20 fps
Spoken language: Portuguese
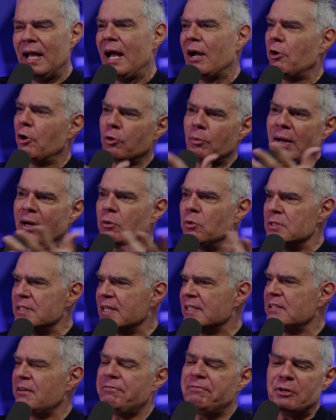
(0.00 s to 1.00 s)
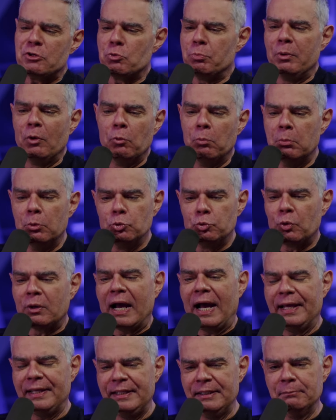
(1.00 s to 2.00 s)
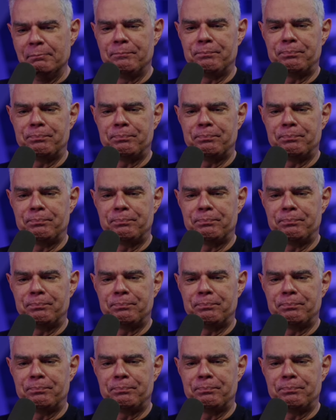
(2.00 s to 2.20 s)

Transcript: Agora, uma coisa que você fez o meu mundo cair.